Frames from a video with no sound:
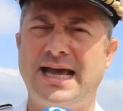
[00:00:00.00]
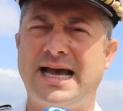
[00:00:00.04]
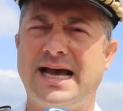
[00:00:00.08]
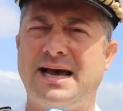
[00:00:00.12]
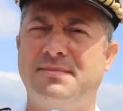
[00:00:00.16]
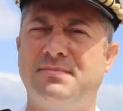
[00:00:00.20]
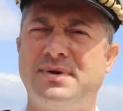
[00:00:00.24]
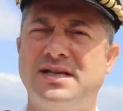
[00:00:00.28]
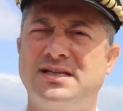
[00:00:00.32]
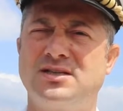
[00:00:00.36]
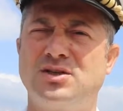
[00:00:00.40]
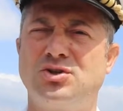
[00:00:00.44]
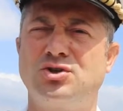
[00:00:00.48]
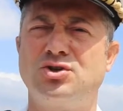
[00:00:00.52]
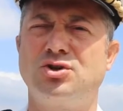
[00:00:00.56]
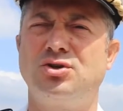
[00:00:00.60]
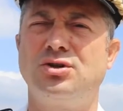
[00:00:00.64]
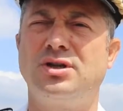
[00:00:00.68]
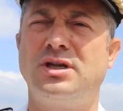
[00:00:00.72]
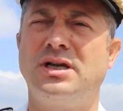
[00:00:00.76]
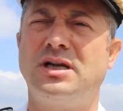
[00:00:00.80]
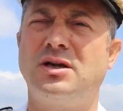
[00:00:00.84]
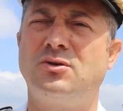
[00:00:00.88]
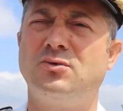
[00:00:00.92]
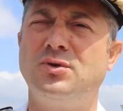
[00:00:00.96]
a
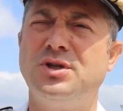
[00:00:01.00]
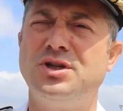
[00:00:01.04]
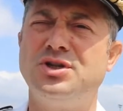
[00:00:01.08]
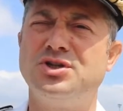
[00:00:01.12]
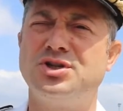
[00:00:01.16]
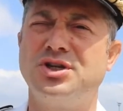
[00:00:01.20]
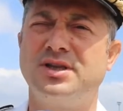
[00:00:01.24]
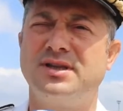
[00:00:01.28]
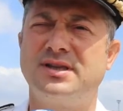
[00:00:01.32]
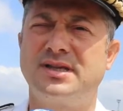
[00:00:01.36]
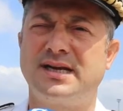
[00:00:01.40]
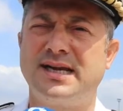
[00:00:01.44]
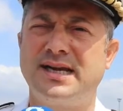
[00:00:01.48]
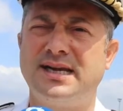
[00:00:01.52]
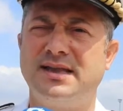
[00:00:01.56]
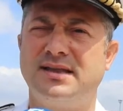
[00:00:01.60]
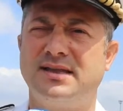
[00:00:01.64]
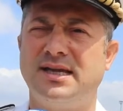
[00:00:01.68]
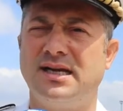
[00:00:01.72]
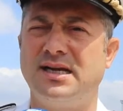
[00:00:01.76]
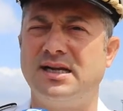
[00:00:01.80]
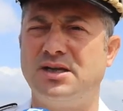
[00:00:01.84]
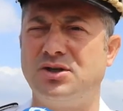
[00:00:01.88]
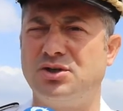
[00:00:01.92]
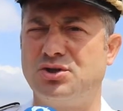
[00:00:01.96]
mezzogiorno e dalle
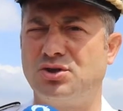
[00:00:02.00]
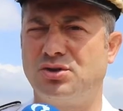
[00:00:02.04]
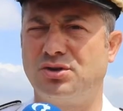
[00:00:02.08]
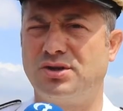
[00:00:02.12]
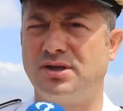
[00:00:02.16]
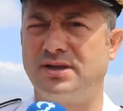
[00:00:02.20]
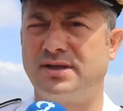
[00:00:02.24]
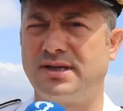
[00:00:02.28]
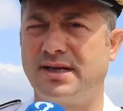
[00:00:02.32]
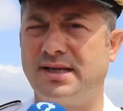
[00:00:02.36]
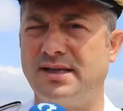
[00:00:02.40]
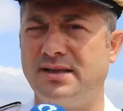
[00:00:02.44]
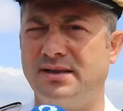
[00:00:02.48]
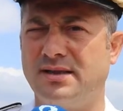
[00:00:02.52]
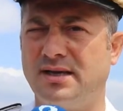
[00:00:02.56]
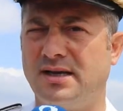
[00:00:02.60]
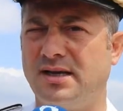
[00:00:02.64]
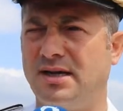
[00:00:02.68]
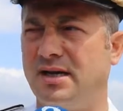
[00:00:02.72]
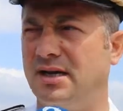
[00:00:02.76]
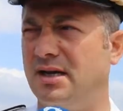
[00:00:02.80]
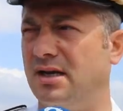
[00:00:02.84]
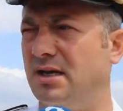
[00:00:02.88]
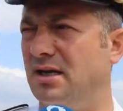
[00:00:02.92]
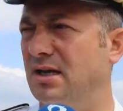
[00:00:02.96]
15.30 alle
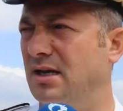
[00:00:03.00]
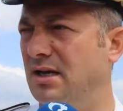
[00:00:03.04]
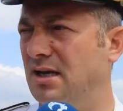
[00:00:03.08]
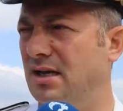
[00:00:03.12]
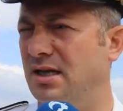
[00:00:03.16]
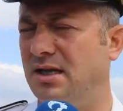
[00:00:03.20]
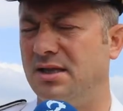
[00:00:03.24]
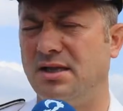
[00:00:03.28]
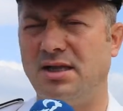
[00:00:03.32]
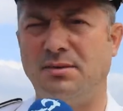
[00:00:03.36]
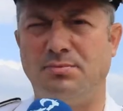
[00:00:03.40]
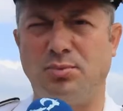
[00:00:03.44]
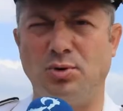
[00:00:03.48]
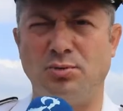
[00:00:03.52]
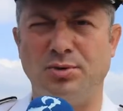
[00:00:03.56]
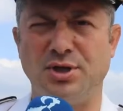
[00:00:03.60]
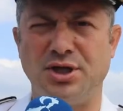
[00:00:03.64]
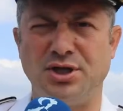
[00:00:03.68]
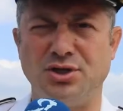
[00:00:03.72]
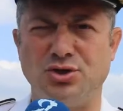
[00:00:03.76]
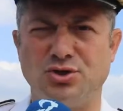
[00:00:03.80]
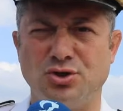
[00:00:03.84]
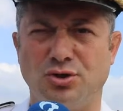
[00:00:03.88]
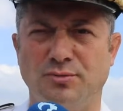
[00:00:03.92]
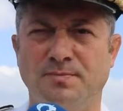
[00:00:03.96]
18.30 del
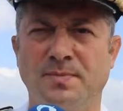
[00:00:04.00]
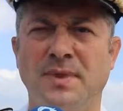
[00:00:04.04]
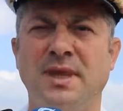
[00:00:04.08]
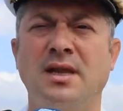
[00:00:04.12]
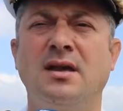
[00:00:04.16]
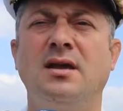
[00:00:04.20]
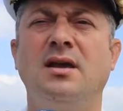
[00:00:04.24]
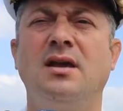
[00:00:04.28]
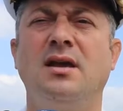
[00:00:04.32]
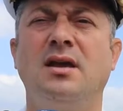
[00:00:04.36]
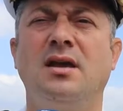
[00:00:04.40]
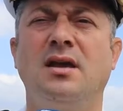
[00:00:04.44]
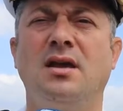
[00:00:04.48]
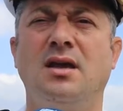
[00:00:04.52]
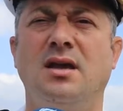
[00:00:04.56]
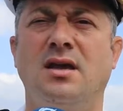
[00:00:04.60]
pomeriggio.